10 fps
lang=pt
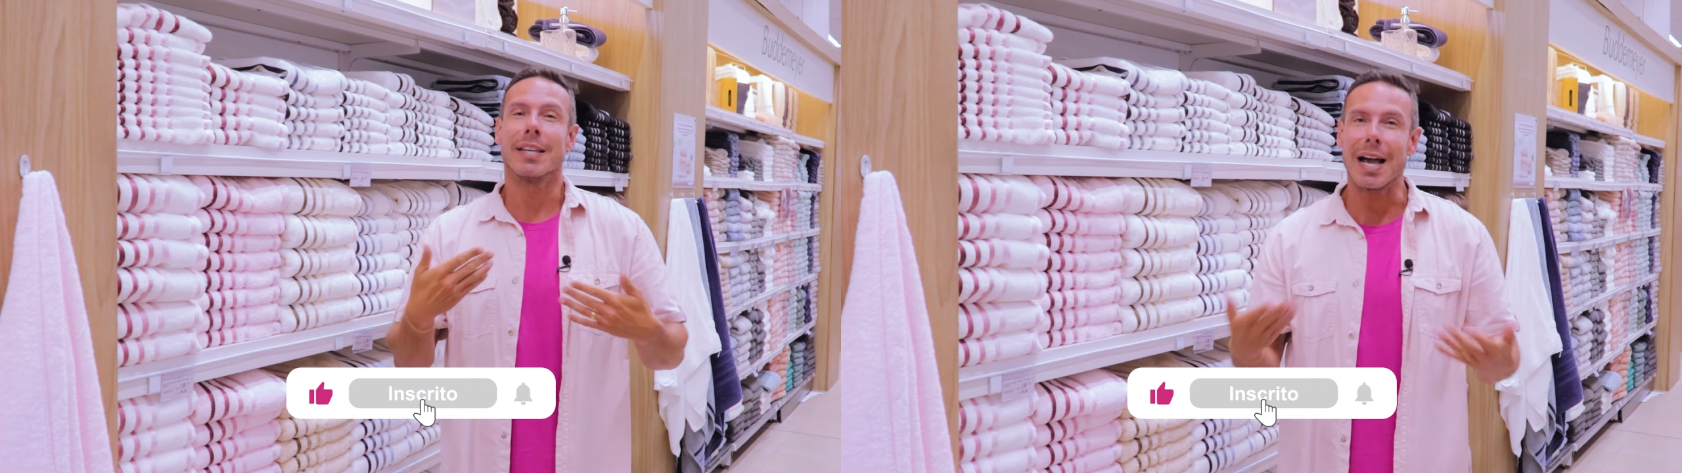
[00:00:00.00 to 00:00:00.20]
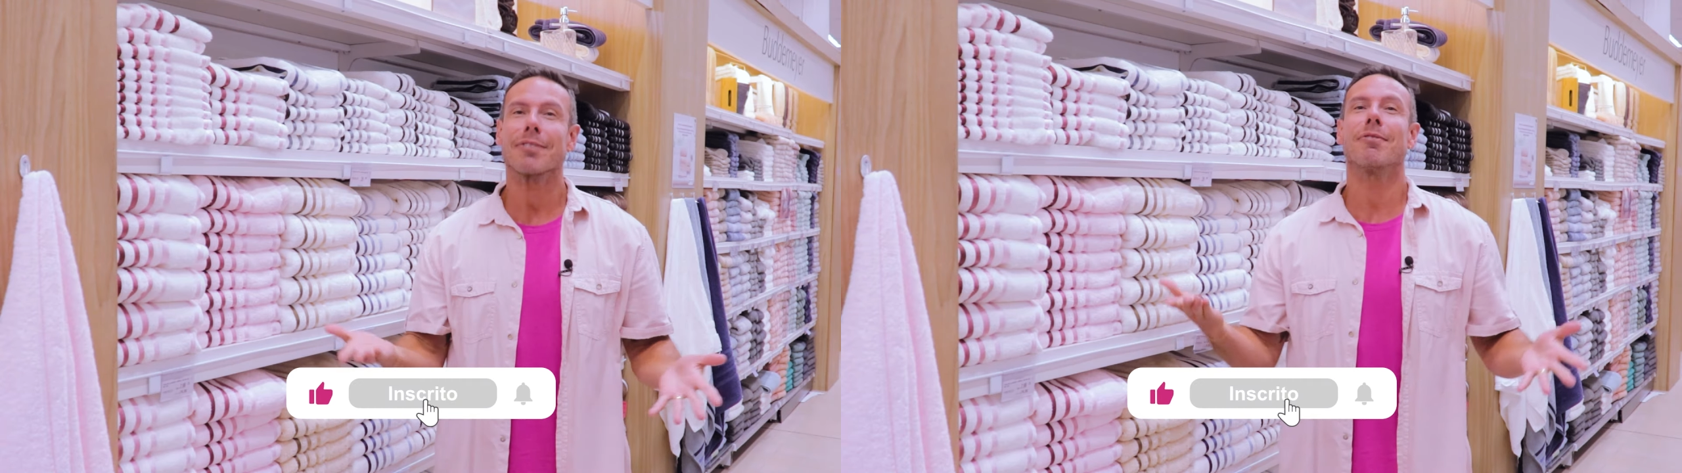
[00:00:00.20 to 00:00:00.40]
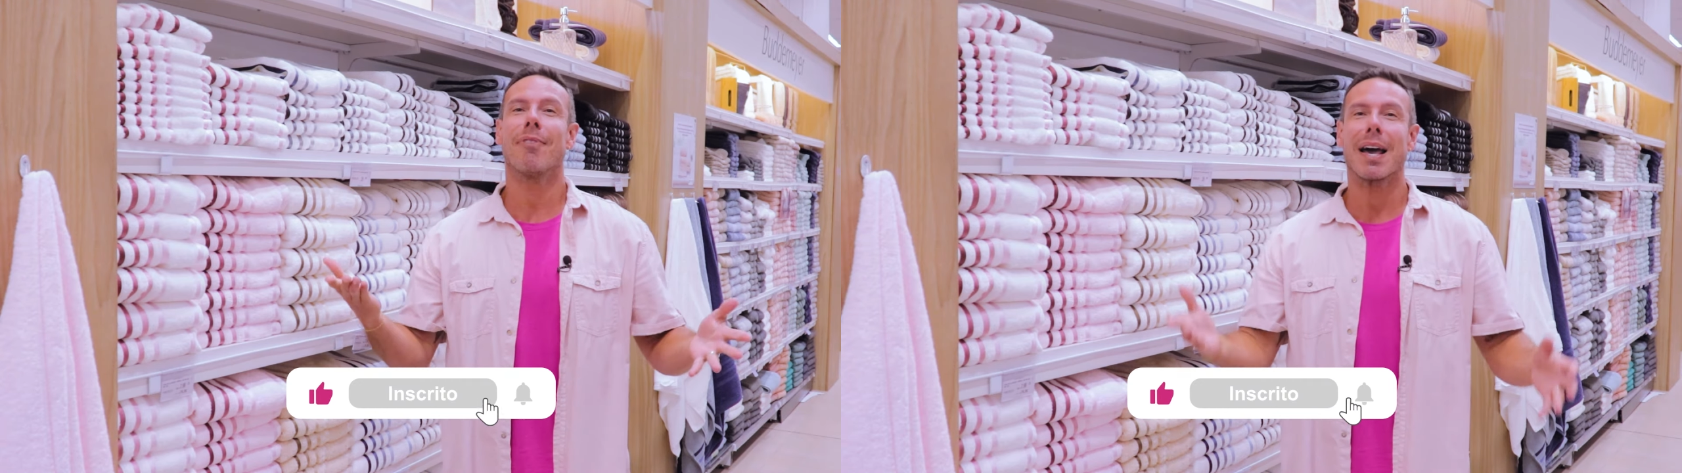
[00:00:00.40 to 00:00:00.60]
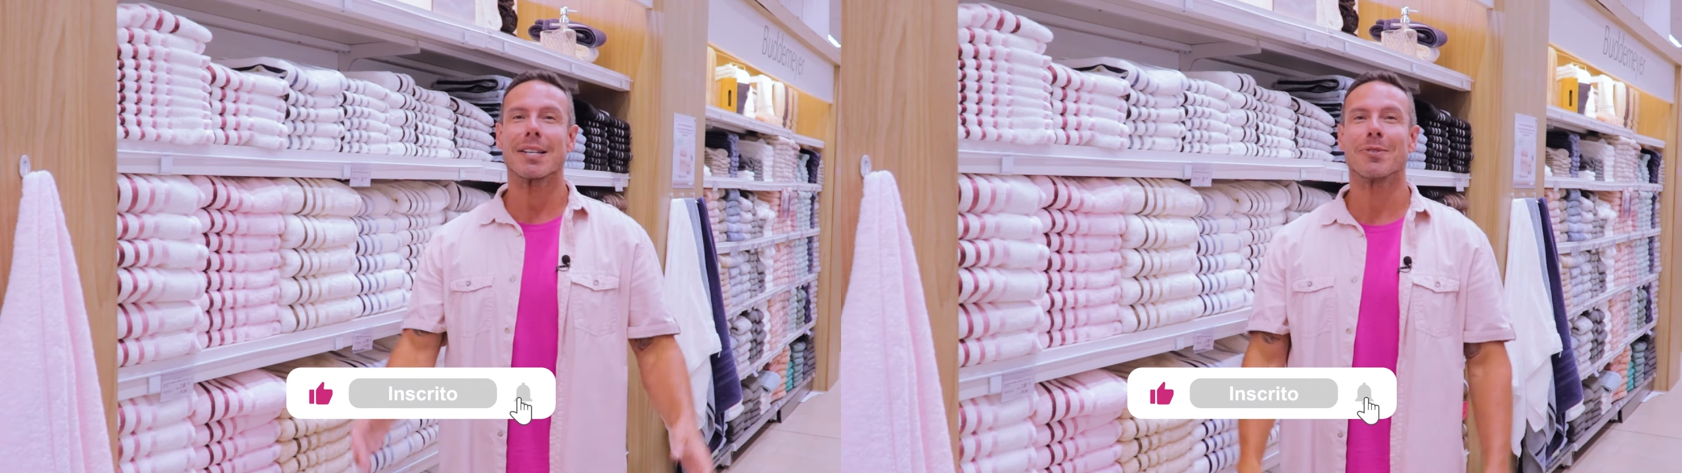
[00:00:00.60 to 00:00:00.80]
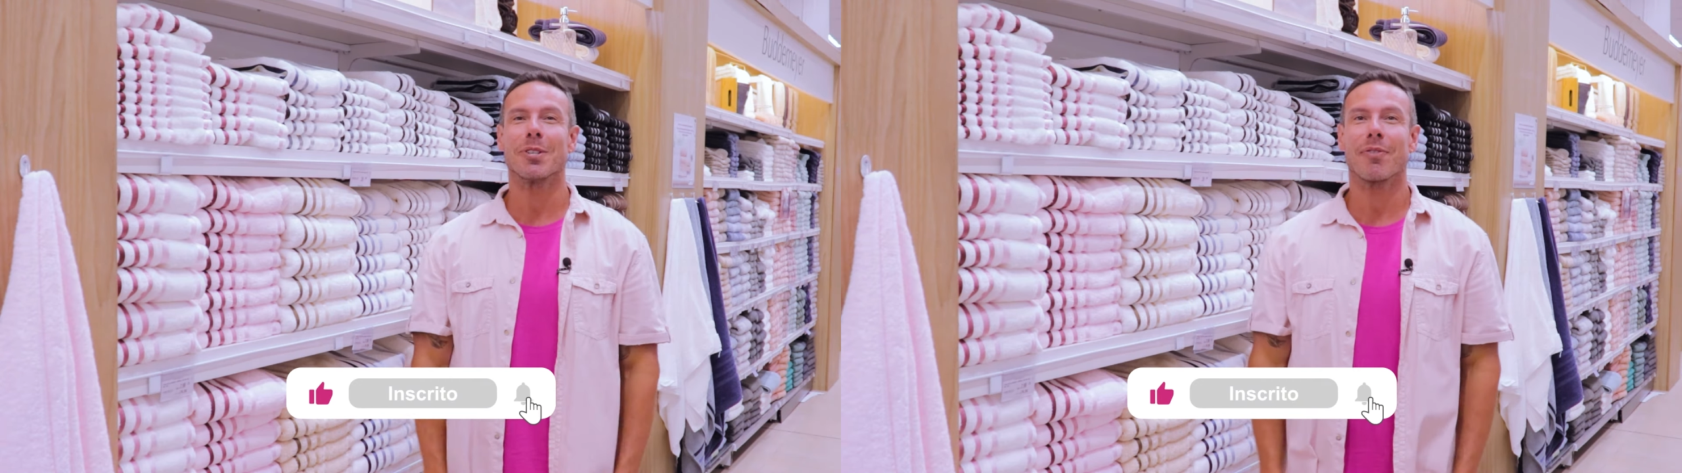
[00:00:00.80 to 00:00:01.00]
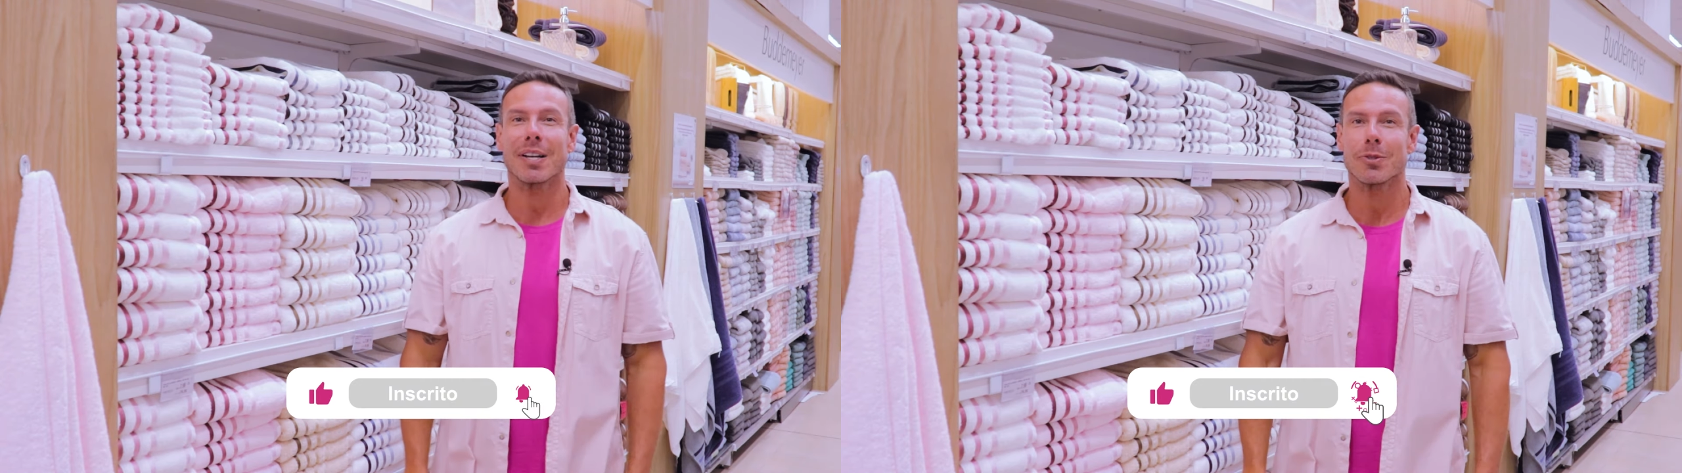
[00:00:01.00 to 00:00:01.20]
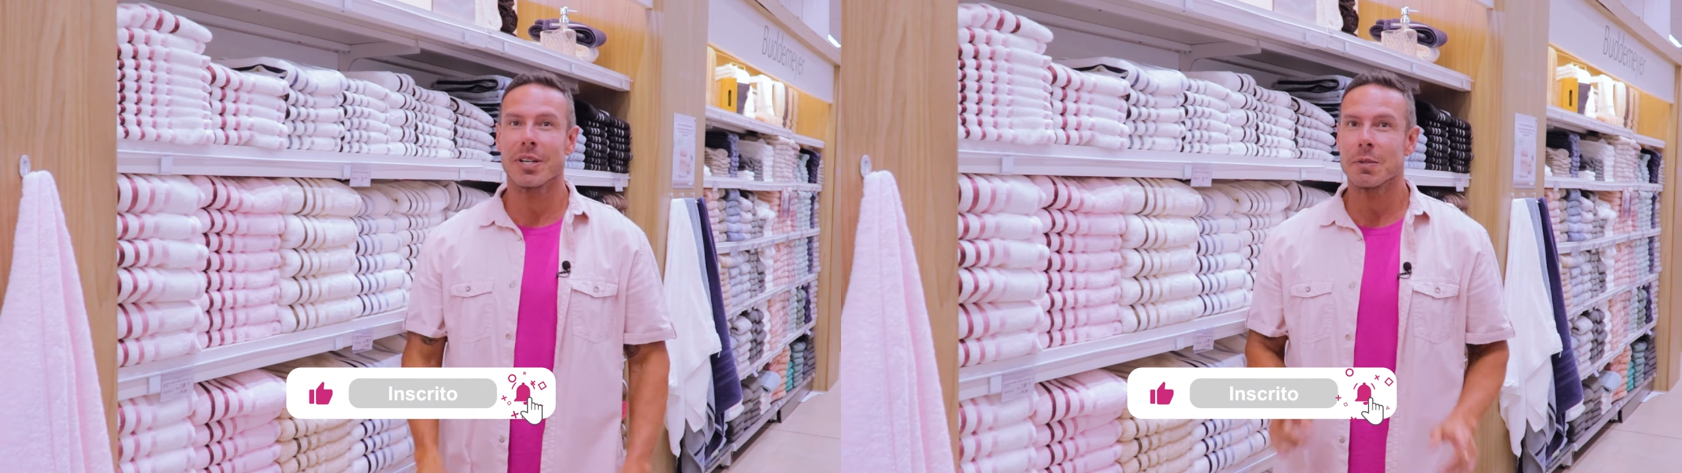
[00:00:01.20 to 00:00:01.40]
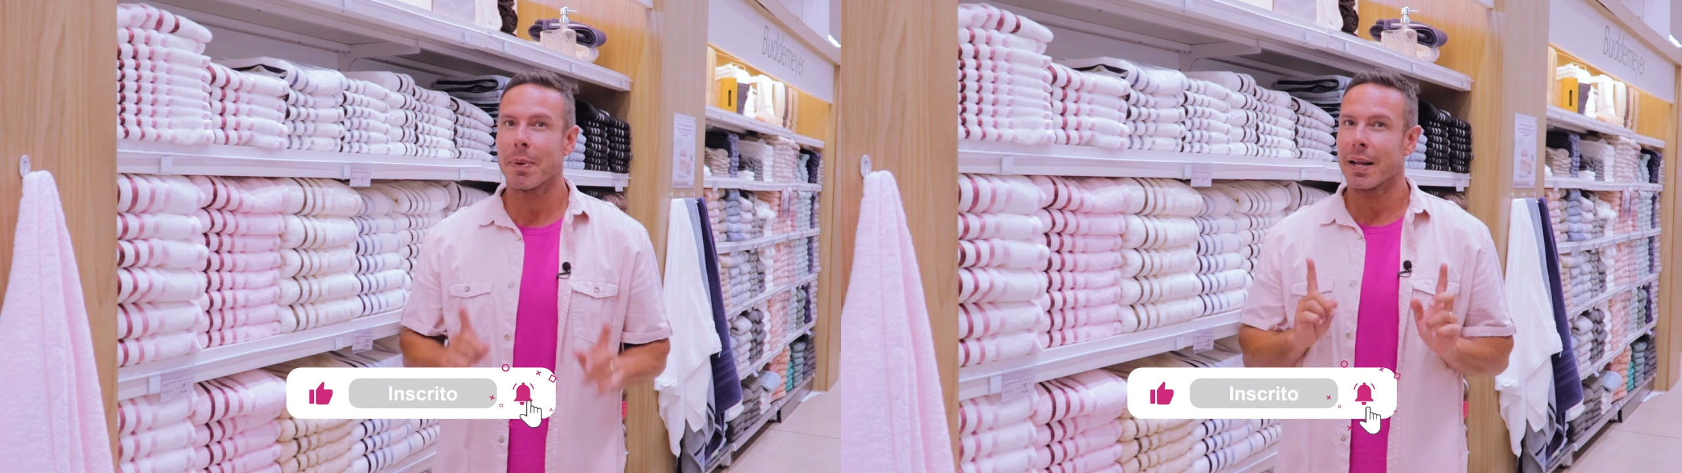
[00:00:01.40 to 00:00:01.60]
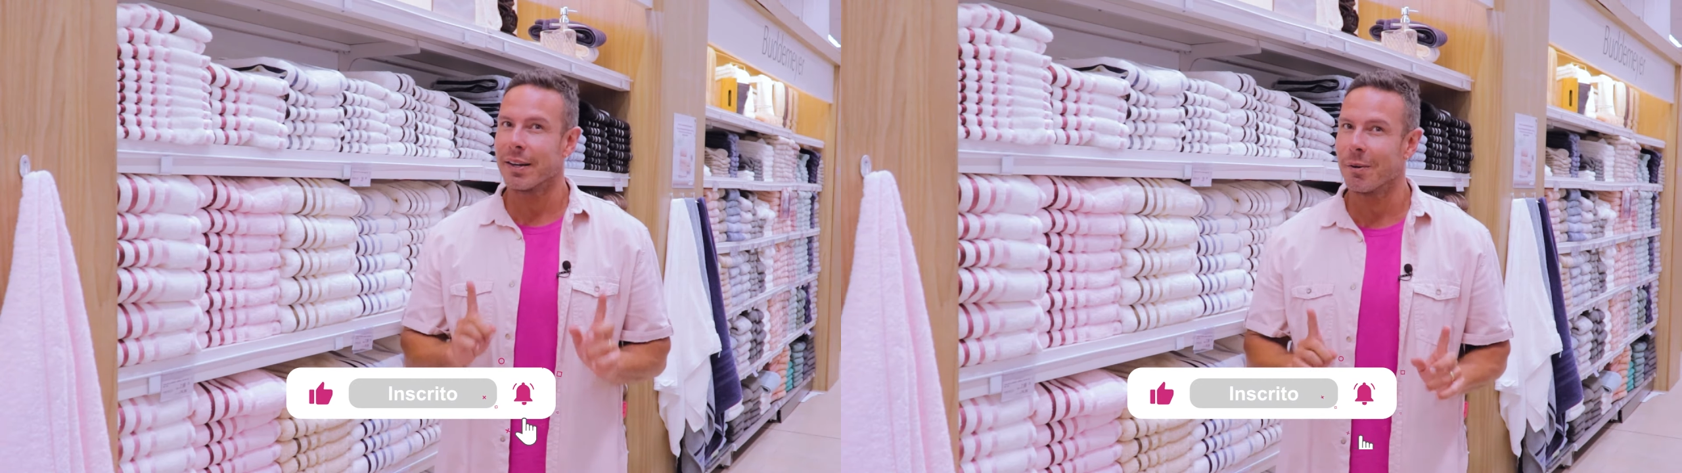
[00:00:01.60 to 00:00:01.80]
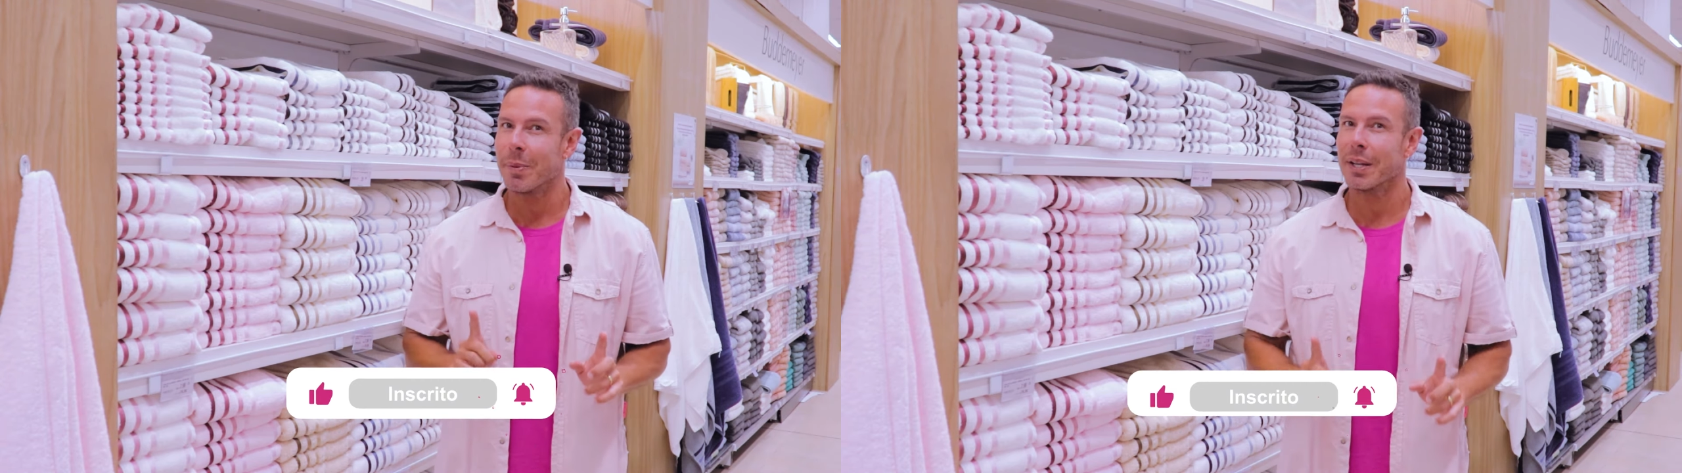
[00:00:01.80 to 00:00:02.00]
e ativar as notificações para não